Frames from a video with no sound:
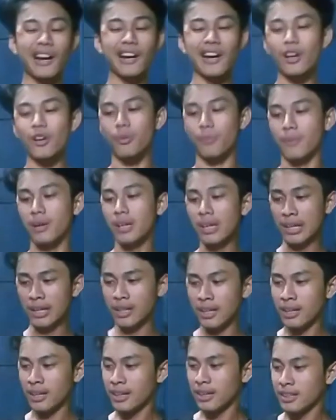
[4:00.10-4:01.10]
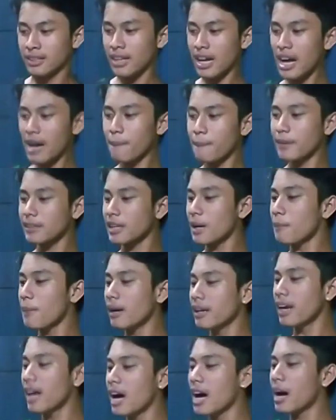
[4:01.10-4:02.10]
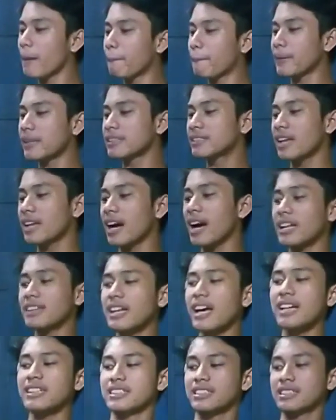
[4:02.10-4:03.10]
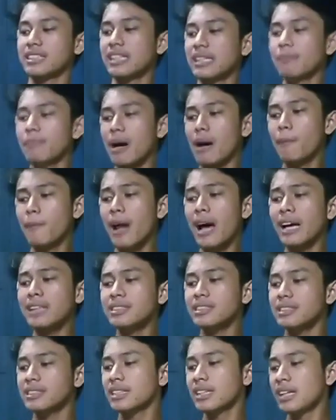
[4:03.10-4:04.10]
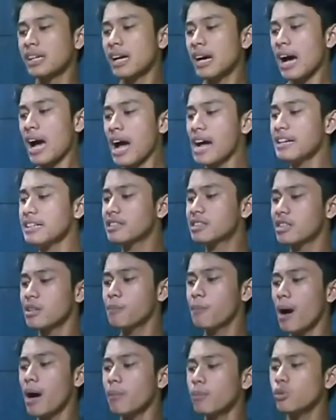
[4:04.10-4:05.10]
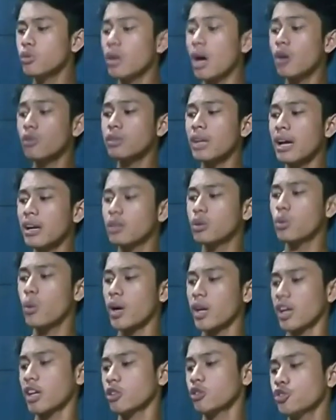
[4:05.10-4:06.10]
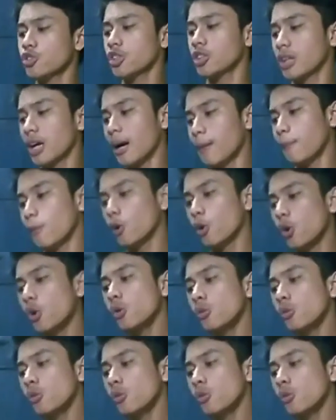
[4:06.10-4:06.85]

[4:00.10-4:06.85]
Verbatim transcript: an Jam 9 Yang pertama ada Perjak Atas 15 anis Gembang Muda Hutan 235